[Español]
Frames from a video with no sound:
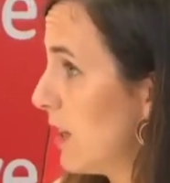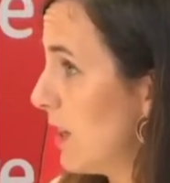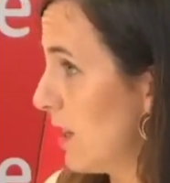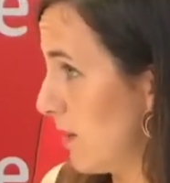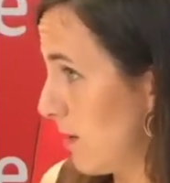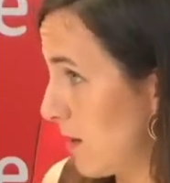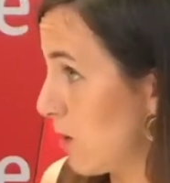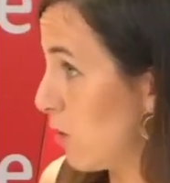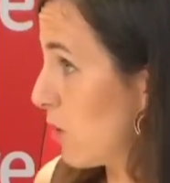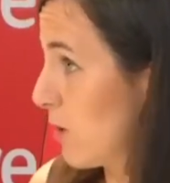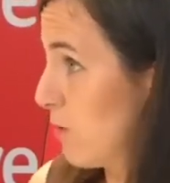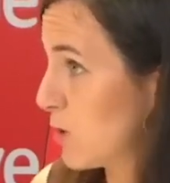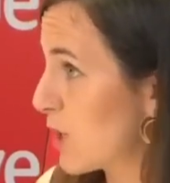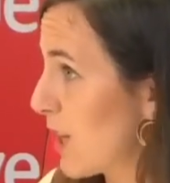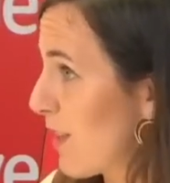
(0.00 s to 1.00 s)

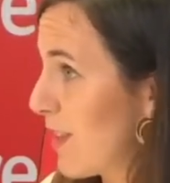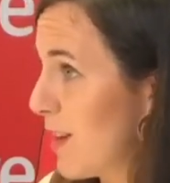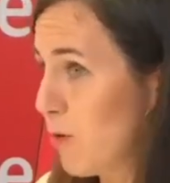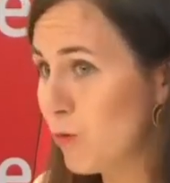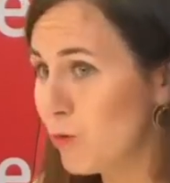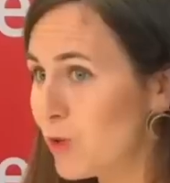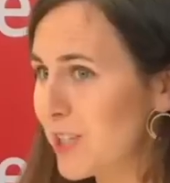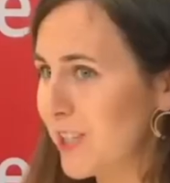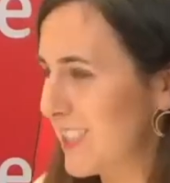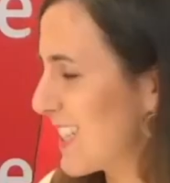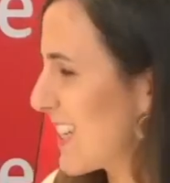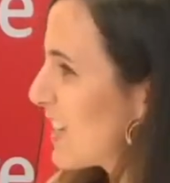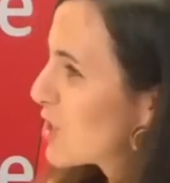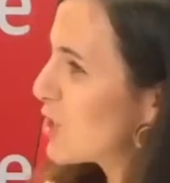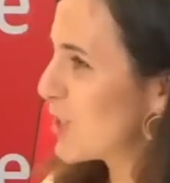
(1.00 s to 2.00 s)
Recordemos que hace
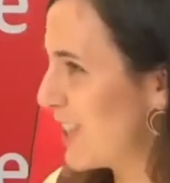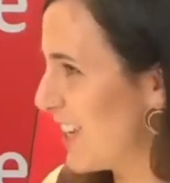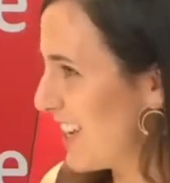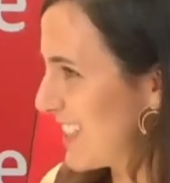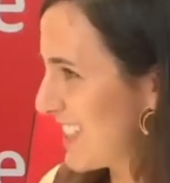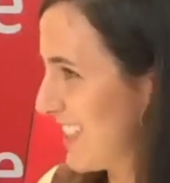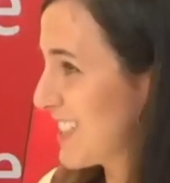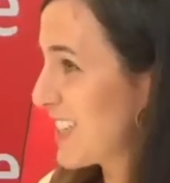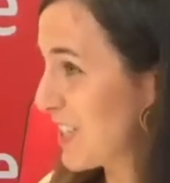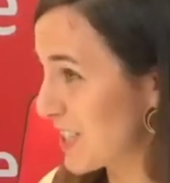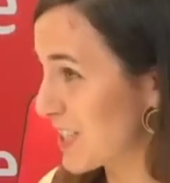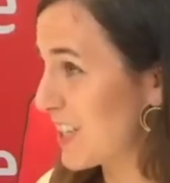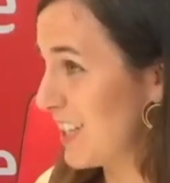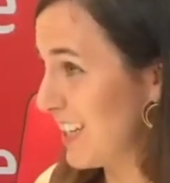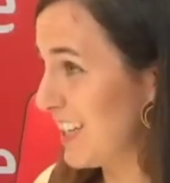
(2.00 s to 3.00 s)
escasos días, es que
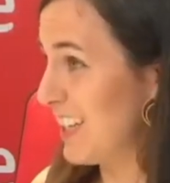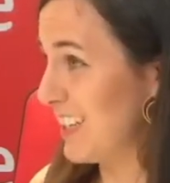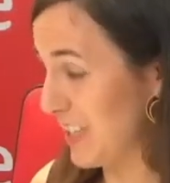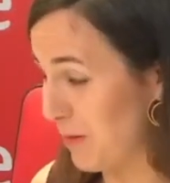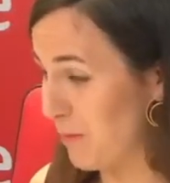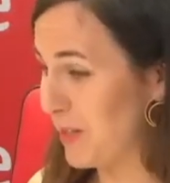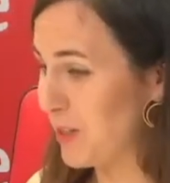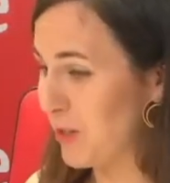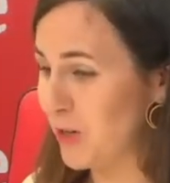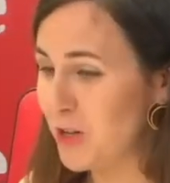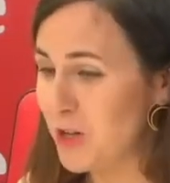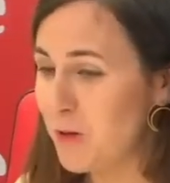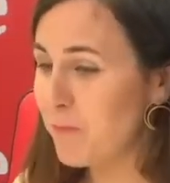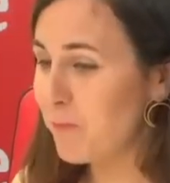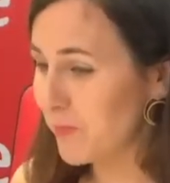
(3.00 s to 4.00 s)
es eh, tremendo,
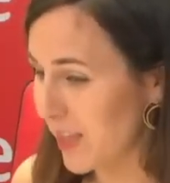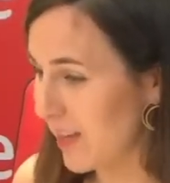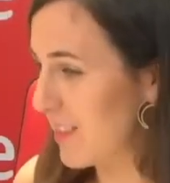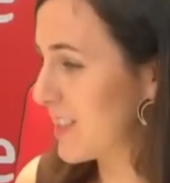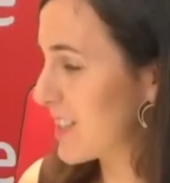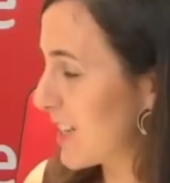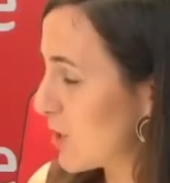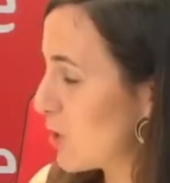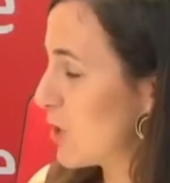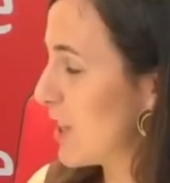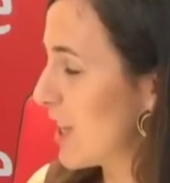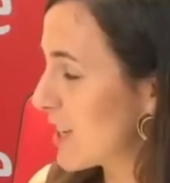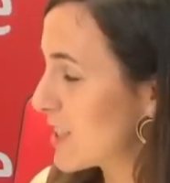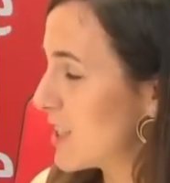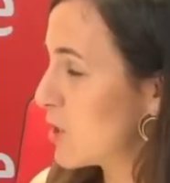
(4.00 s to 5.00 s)
hace escasos
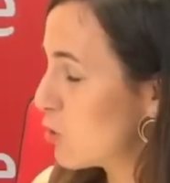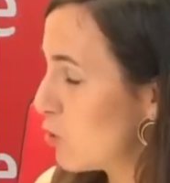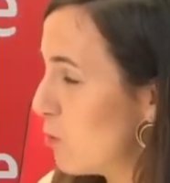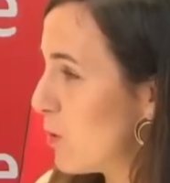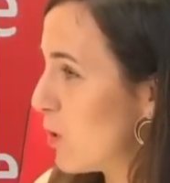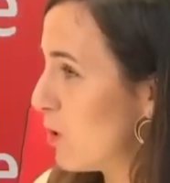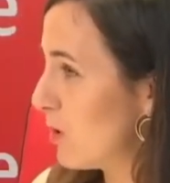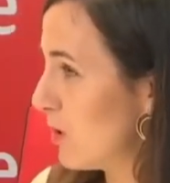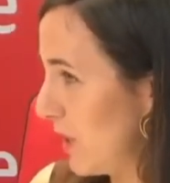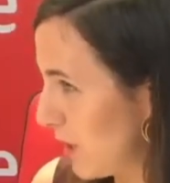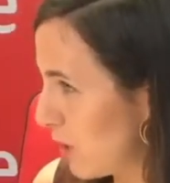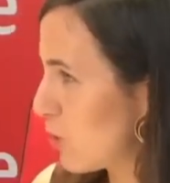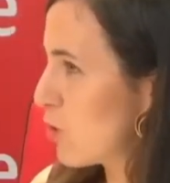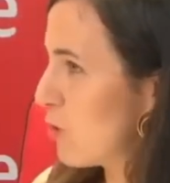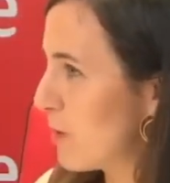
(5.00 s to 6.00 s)
días se supo,
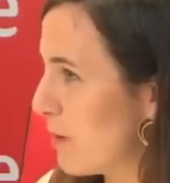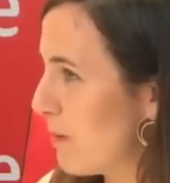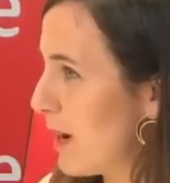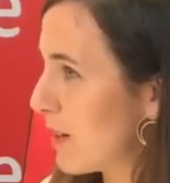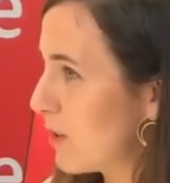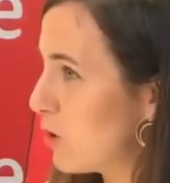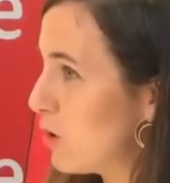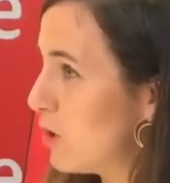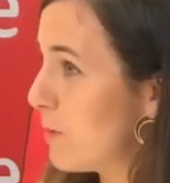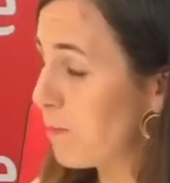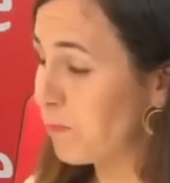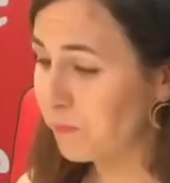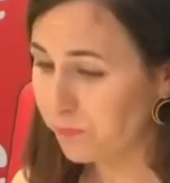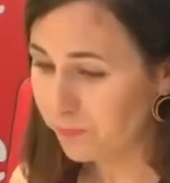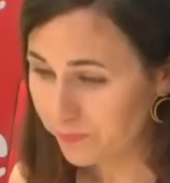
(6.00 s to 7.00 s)
negro sobre blanco,
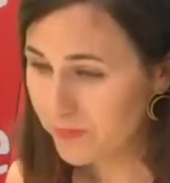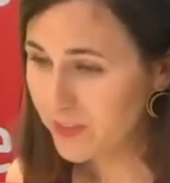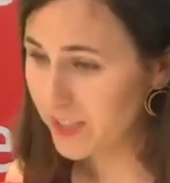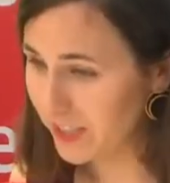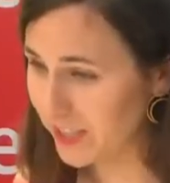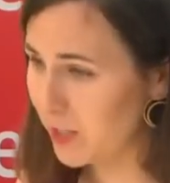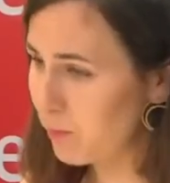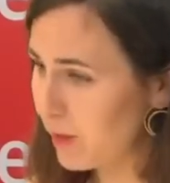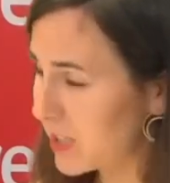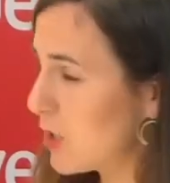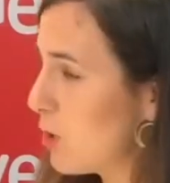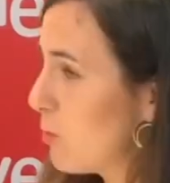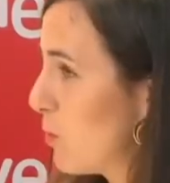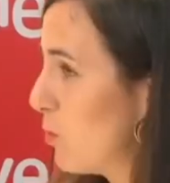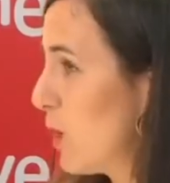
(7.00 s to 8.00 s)
que el Partido
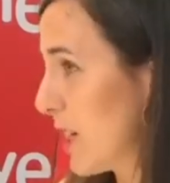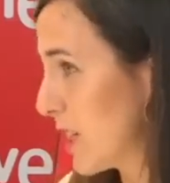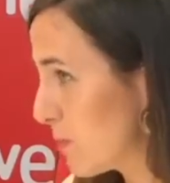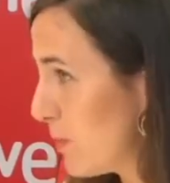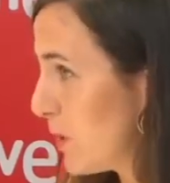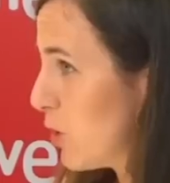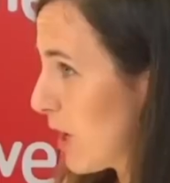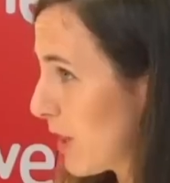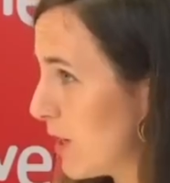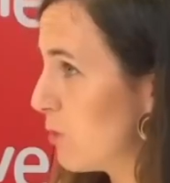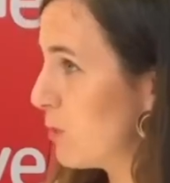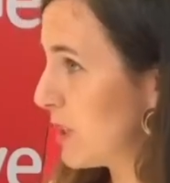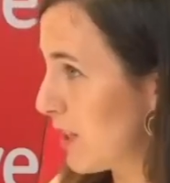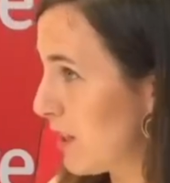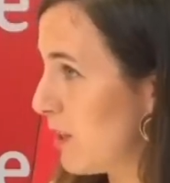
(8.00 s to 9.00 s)
Popular espió a
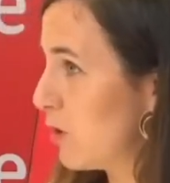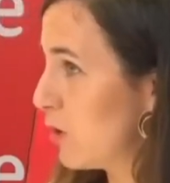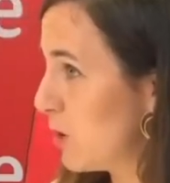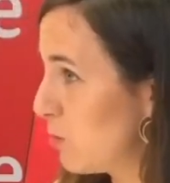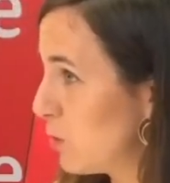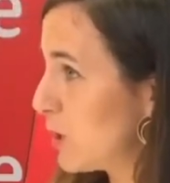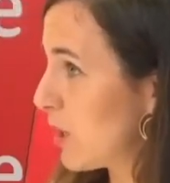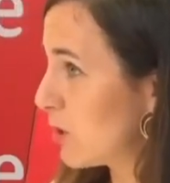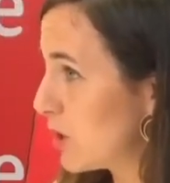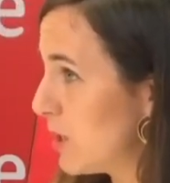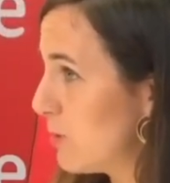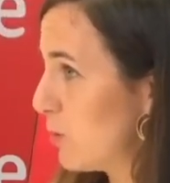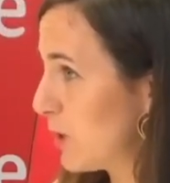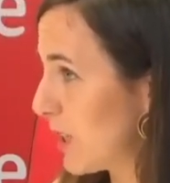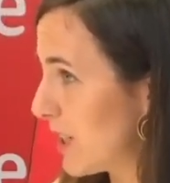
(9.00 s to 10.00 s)
55 diputados y
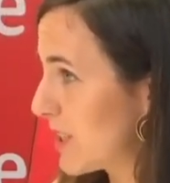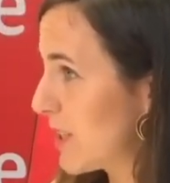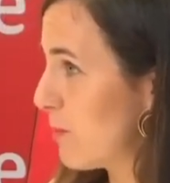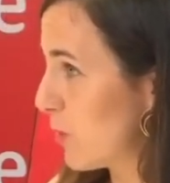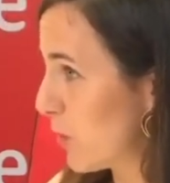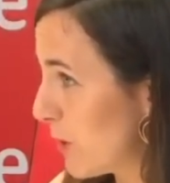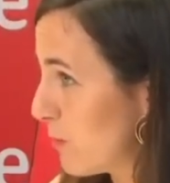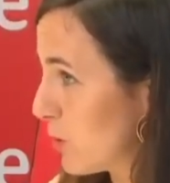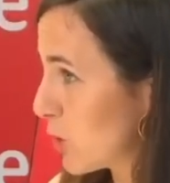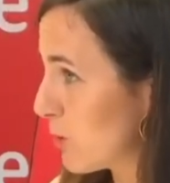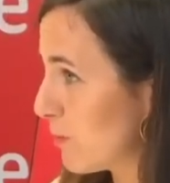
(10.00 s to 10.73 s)
diputadas de Podemos